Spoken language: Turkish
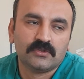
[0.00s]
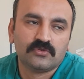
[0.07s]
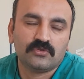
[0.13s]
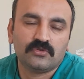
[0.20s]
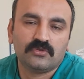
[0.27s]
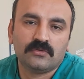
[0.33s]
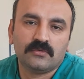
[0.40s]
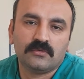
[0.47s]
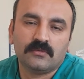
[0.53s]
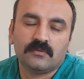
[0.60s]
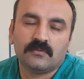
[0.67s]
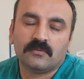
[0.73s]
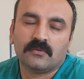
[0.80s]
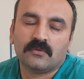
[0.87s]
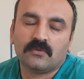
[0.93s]
Çünkü
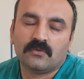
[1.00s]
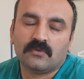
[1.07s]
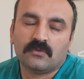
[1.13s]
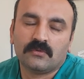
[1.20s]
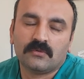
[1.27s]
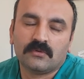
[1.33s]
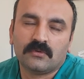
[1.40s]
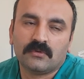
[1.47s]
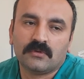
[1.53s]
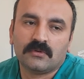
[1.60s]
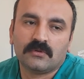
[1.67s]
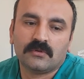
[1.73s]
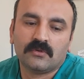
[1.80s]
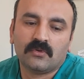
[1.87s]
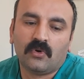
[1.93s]
e,
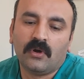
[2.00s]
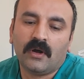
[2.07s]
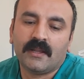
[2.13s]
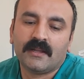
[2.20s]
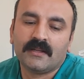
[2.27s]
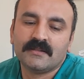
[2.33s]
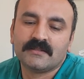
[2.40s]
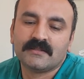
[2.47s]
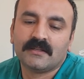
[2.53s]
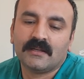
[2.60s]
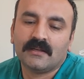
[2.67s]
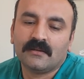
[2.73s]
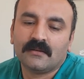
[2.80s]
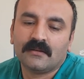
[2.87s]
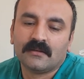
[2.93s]
o
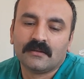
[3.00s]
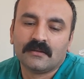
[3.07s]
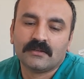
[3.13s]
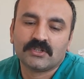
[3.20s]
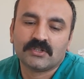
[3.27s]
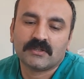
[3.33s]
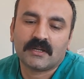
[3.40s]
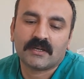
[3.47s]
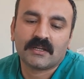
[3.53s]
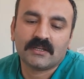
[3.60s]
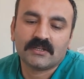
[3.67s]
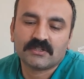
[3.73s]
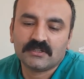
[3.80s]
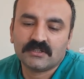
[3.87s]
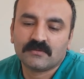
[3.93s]
analizde şimdi
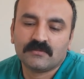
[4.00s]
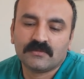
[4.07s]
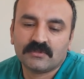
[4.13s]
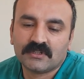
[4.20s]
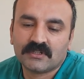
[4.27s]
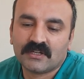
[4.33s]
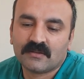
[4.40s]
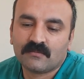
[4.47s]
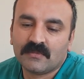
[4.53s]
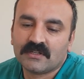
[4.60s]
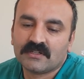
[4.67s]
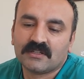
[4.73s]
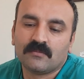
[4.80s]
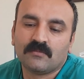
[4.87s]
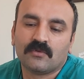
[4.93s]
arkadaşın ismini zikretmek
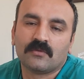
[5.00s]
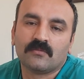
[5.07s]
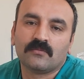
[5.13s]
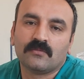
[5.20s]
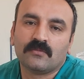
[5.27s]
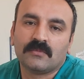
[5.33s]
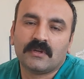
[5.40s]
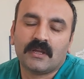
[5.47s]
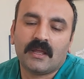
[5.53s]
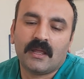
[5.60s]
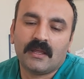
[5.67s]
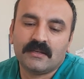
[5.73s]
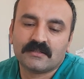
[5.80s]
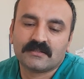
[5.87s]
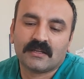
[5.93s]
istemiyorum.
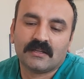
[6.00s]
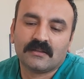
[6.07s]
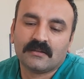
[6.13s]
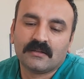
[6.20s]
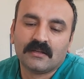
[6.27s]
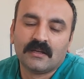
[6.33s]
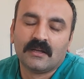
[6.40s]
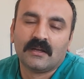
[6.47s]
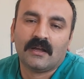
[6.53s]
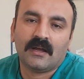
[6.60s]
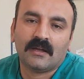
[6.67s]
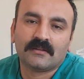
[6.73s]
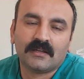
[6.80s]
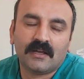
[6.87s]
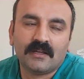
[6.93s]
Her insan
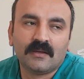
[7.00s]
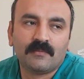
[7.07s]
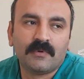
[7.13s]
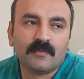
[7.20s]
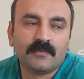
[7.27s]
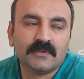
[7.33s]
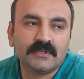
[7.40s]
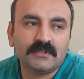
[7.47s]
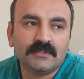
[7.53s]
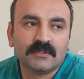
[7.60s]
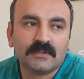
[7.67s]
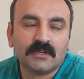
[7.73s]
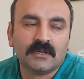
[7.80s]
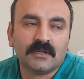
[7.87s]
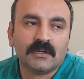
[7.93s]
hata yapabilir.
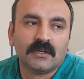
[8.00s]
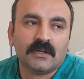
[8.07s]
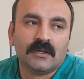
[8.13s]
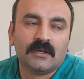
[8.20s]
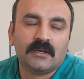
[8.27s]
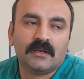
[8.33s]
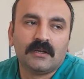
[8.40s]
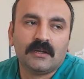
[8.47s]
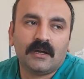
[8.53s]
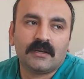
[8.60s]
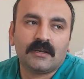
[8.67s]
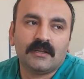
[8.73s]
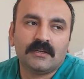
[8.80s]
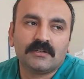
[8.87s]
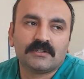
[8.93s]
E,
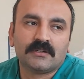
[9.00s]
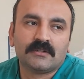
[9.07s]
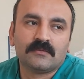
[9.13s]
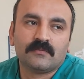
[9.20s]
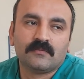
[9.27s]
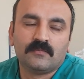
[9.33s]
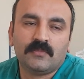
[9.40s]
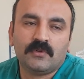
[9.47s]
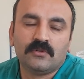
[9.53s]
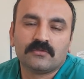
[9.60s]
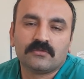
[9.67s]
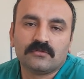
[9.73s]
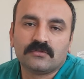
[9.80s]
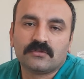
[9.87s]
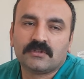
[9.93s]
arkadaşlar
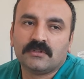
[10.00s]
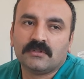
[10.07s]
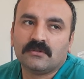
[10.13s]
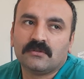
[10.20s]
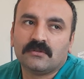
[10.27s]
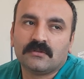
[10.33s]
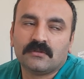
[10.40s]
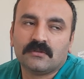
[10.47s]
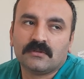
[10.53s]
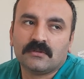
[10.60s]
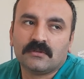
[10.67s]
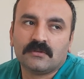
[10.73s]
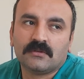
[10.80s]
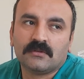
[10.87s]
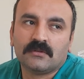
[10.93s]
biliyorsunuz ki
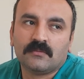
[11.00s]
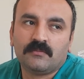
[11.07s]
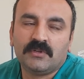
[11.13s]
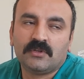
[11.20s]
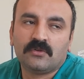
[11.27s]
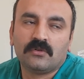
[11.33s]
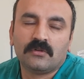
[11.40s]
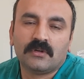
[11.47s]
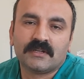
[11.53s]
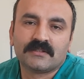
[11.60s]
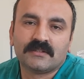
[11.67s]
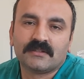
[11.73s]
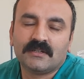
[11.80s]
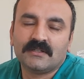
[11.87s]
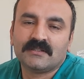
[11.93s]
e, 1 kilo
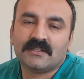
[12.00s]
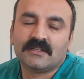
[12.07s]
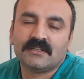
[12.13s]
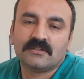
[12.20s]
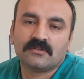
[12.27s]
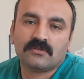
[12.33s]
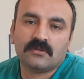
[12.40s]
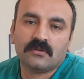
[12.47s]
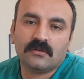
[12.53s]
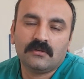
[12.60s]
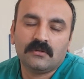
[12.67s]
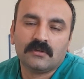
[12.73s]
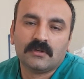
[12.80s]
hasıldan 8 kilo